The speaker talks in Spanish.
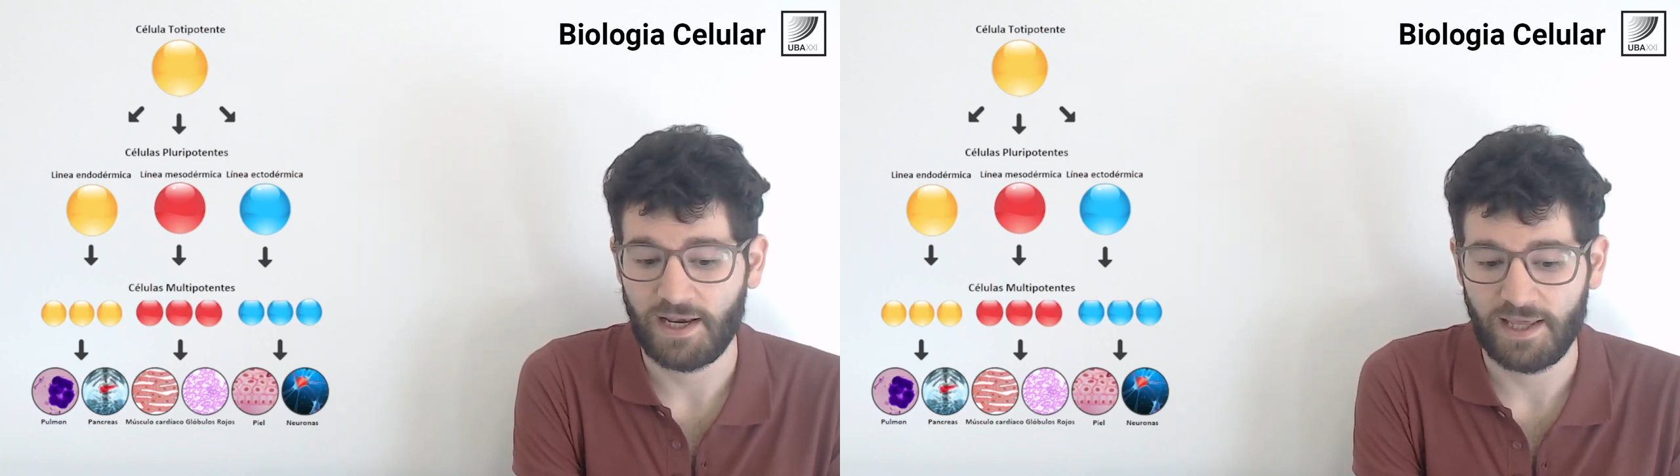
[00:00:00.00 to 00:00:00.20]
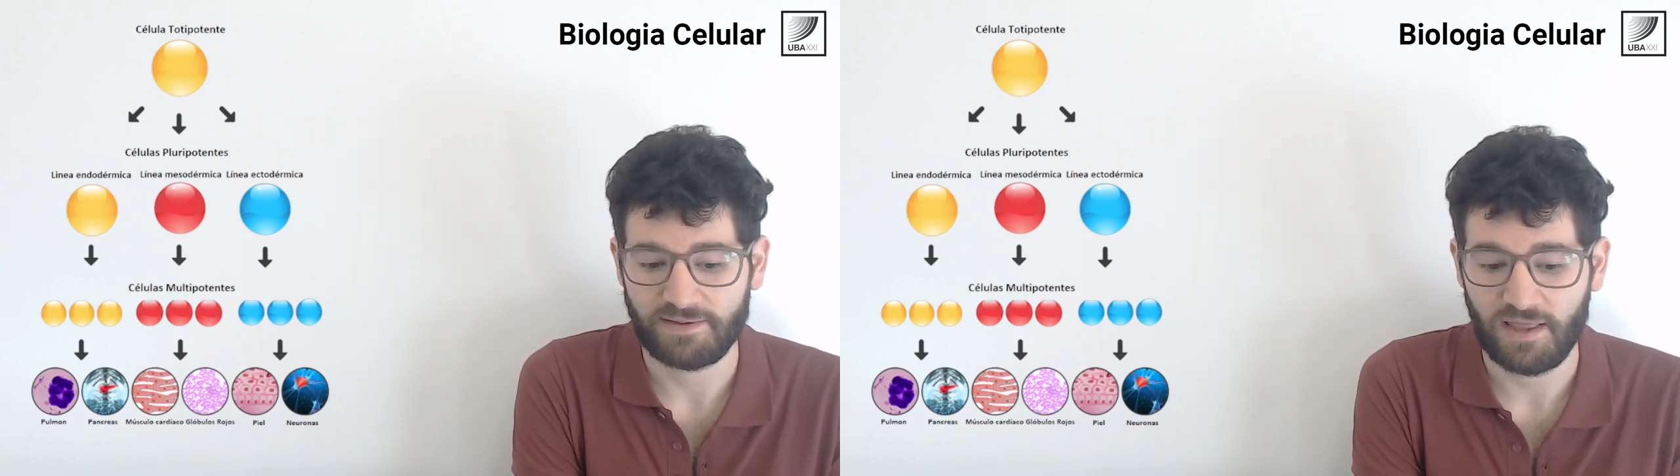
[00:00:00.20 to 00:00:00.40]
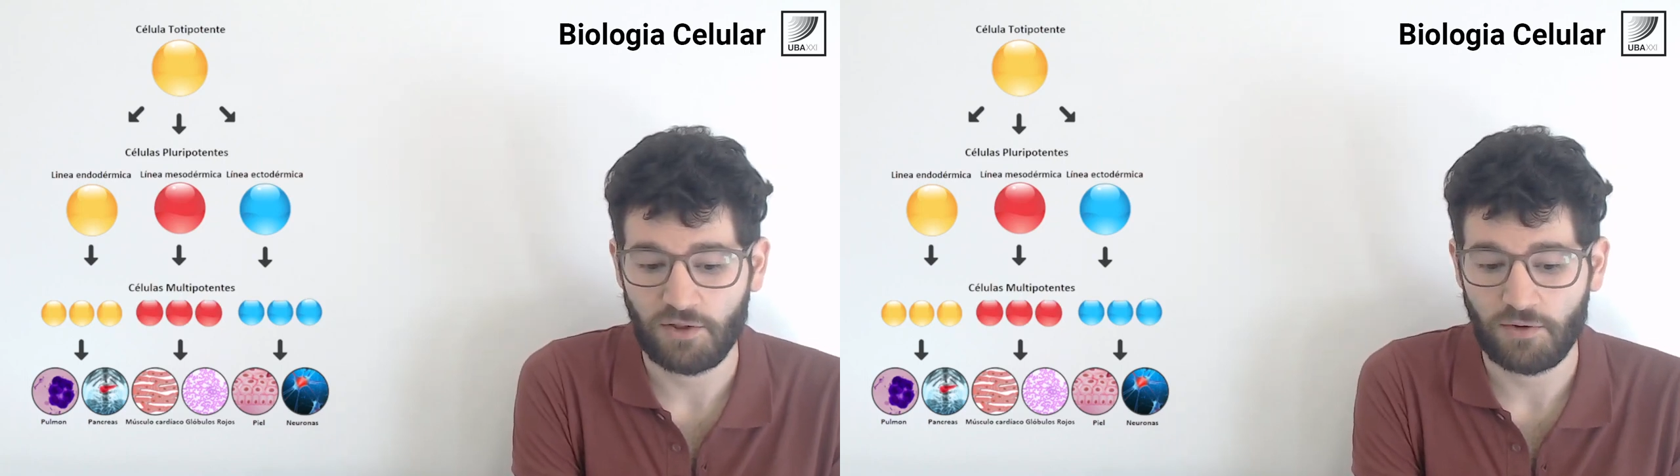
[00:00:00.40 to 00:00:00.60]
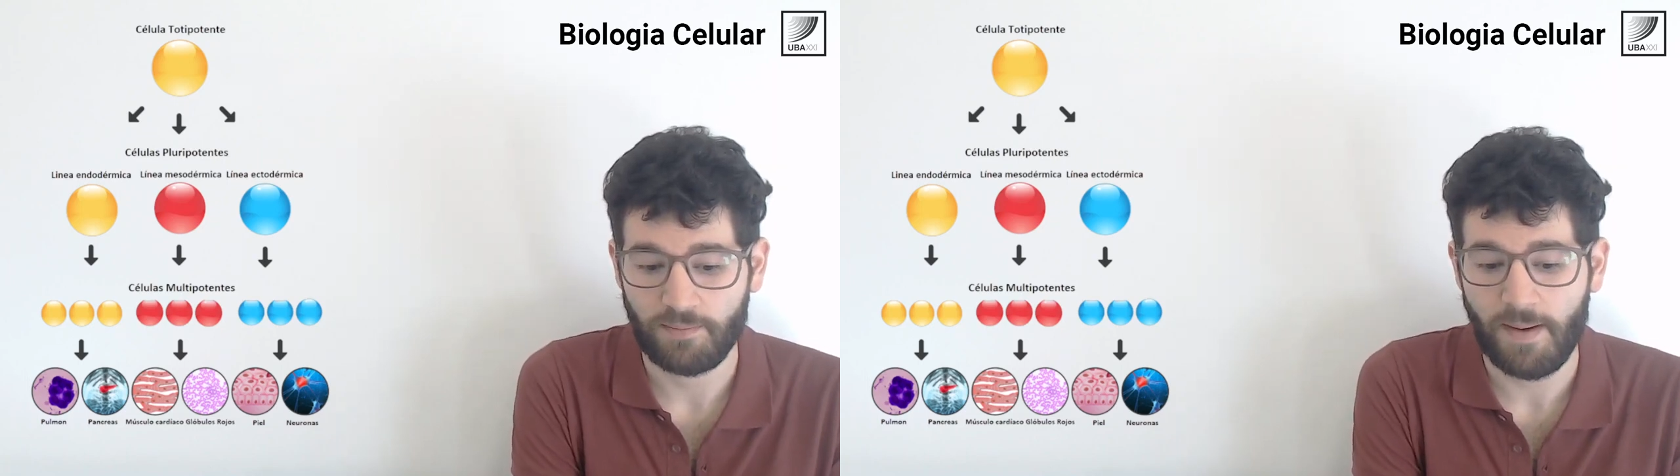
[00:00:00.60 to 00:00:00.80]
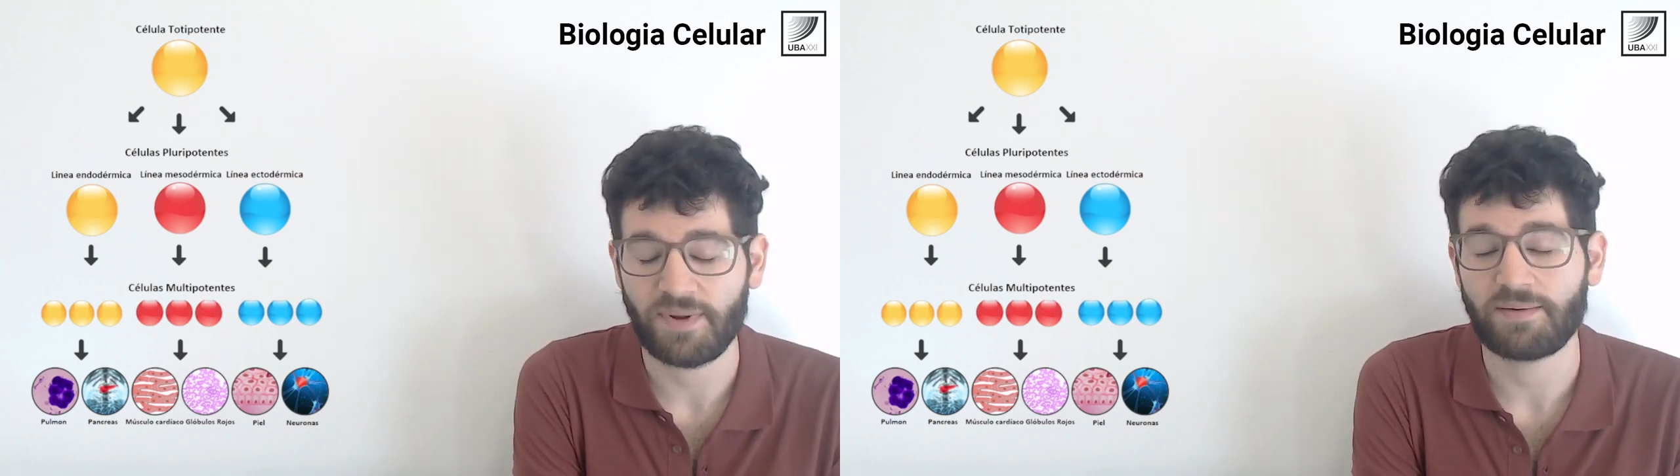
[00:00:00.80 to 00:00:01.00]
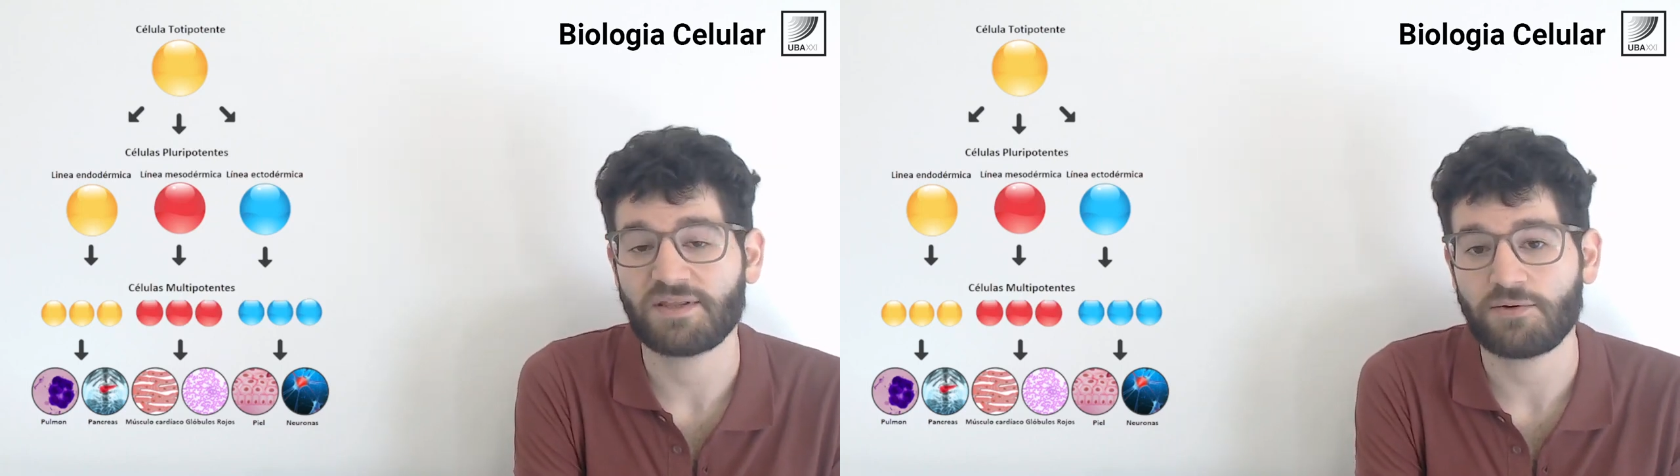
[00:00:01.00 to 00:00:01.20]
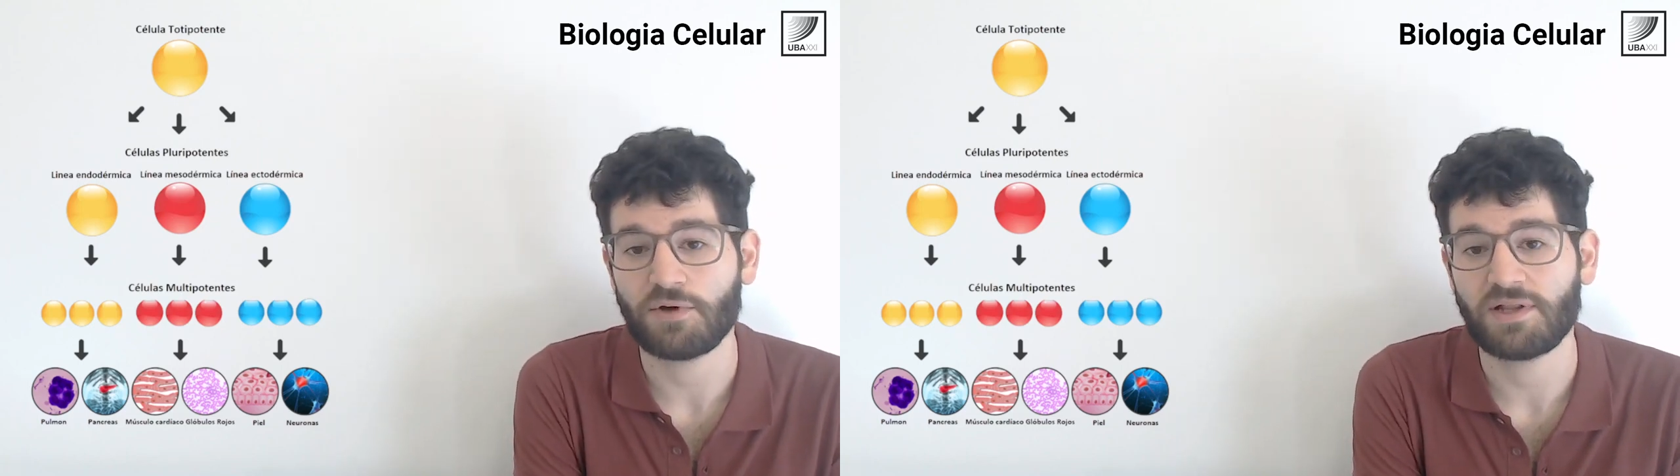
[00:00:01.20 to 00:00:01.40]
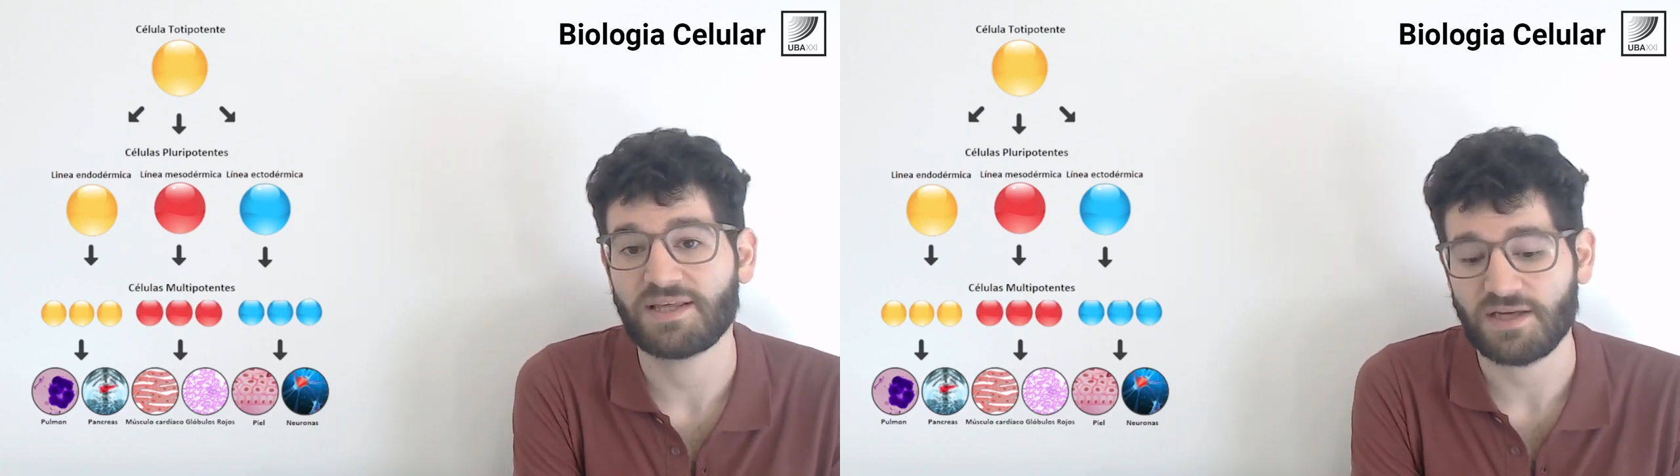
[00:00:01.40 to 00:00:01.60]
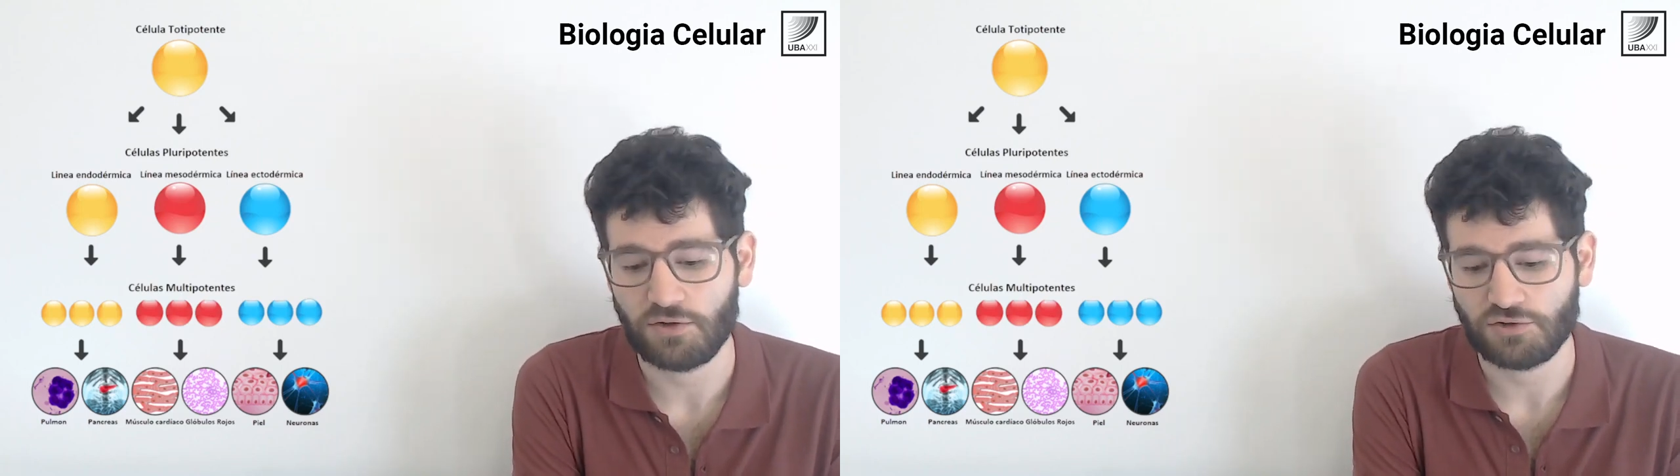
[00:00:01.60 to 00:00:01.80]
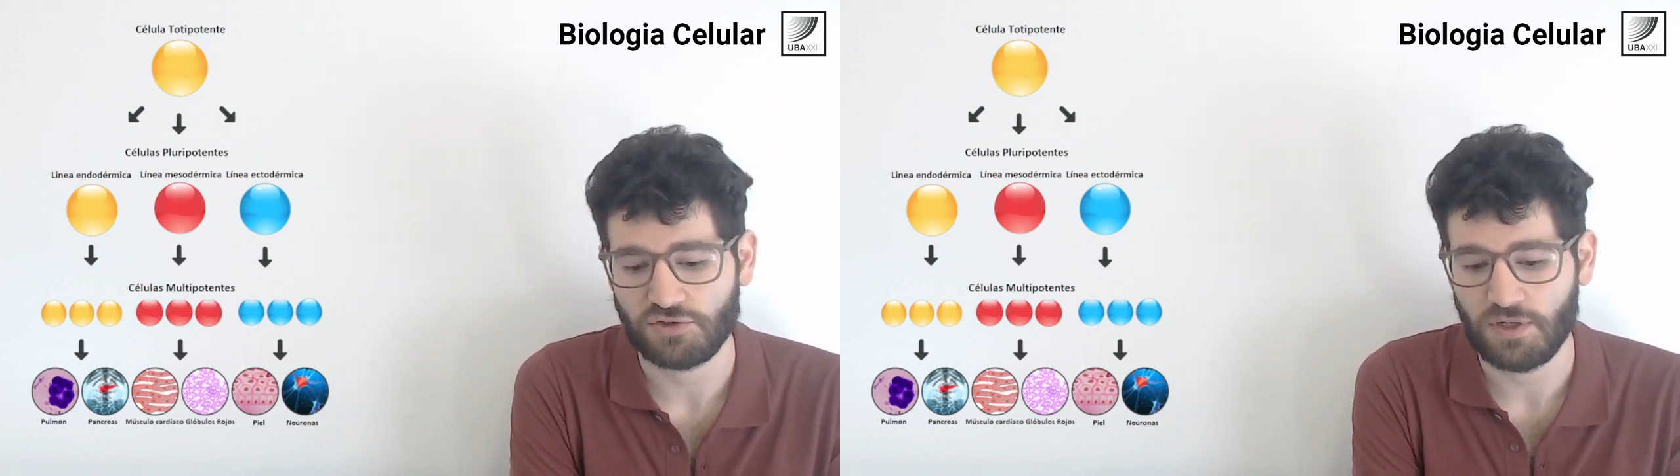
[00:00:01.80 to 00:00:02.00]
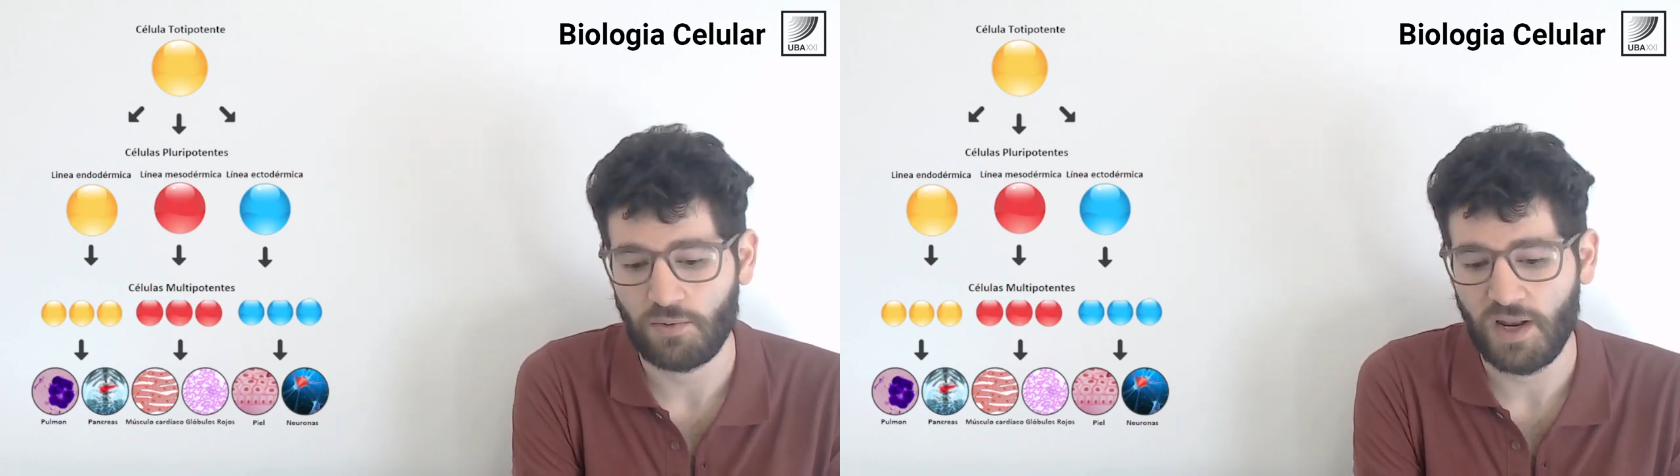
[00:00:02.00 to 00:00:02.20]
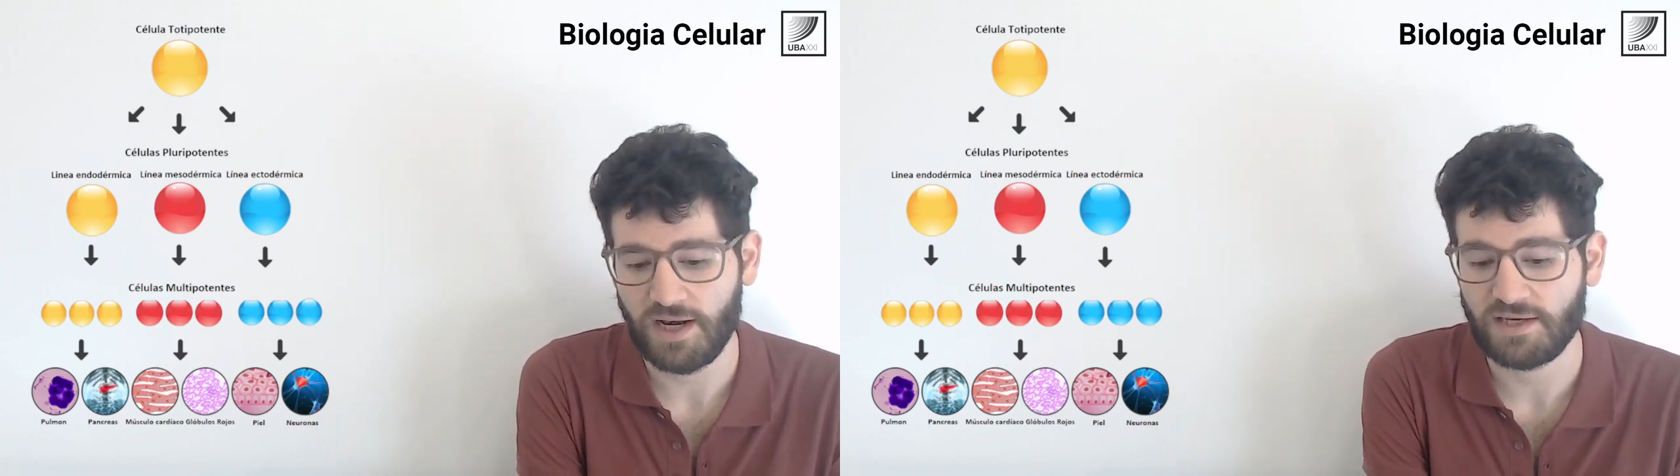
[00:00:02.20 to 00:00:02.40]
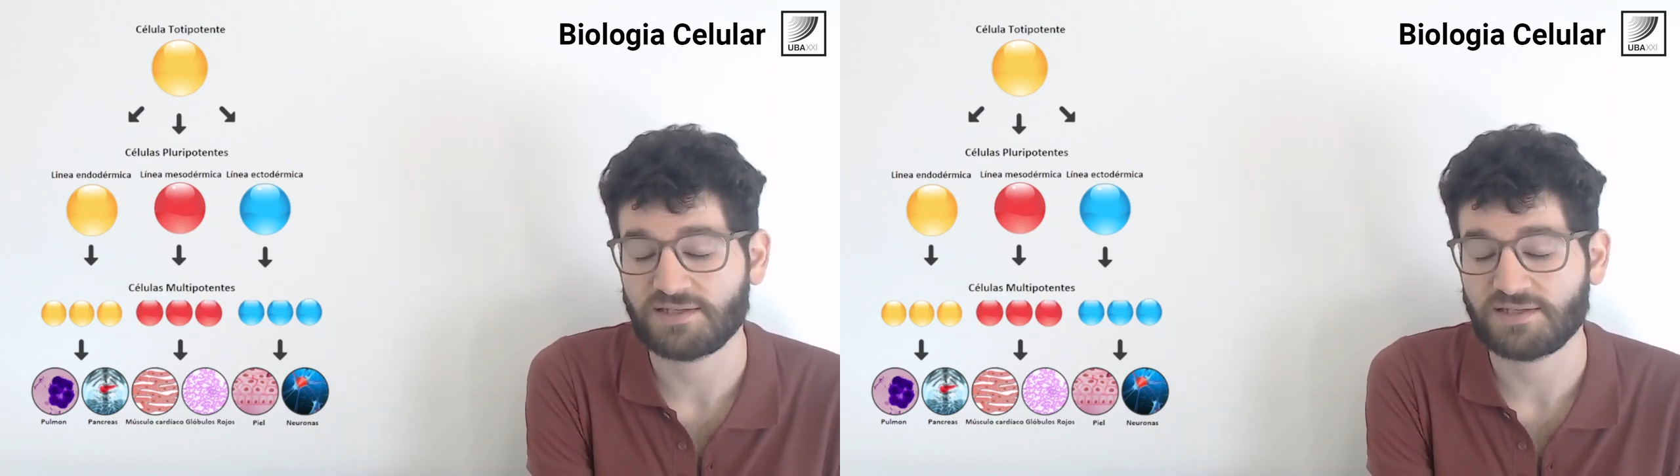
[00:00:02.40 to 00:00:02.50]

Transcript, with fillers: el estado más primitivo del desarrollo celular